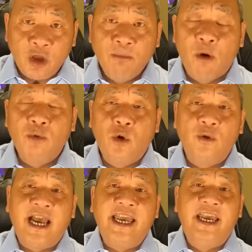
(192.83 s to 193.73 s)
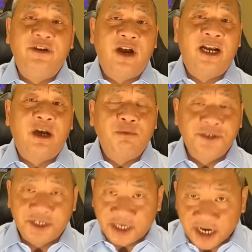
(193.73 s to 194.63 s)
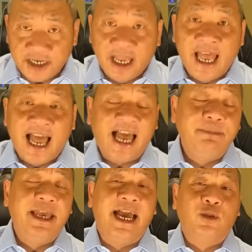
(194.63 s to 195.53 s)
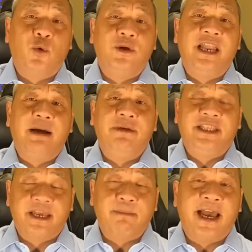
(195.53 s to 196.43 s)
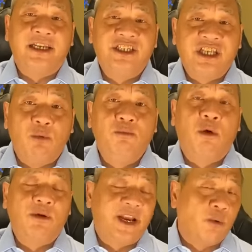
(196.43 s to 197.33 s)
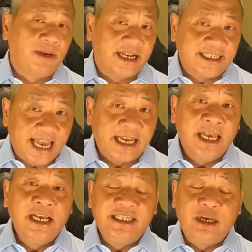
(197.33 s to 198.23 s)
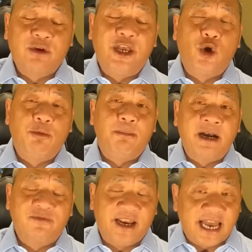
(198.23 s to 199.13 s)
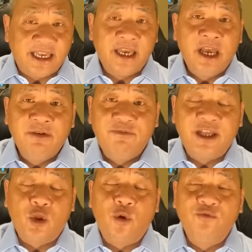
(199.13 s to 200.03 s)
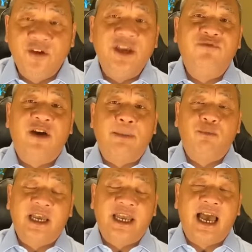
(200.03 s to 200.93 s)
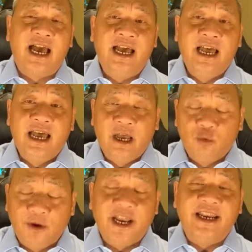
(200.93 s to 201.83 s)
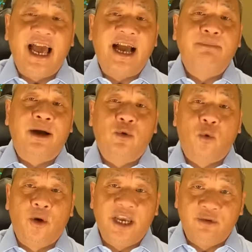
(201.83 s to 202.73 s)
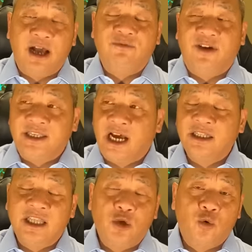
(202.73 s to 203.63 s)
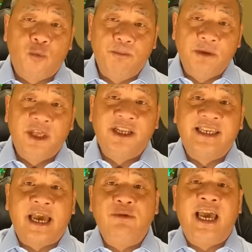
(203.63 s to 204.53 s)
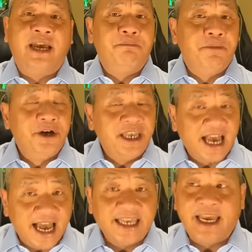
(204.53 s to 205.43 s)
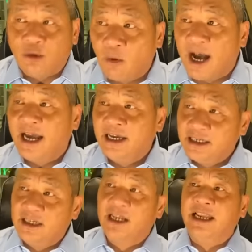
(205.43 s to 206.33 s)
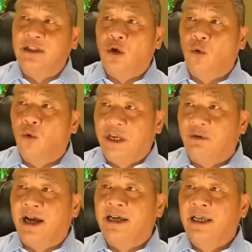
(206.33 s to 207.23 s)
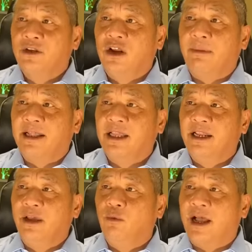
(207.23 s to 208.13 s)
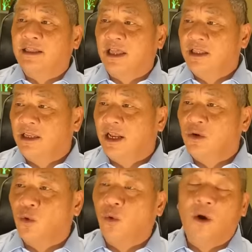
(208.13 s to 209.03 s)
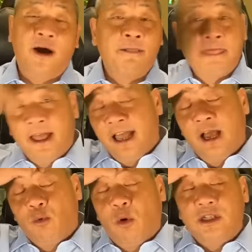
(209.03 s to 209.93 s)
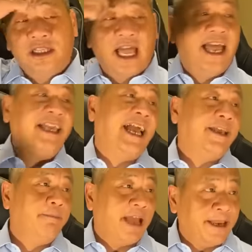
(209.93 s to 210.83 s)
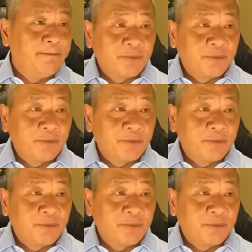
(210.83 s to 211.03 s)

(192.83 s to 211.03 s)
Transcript: một cô gái Iran gốc người Kurd 22 tuổi đã bị thiệt mạng trong một cái đồng cảnh sát sau khi cô bị bắt về đây về tội vi phạm cái uh, quy định ăn mặc của Iran và dẫn tới cuộc biểu tình kéo dài 12 ngày qua trên lãnh thổ của Iran. Đó là bản tin liên quan tới tình hình của quốc tế ngày hôm nay.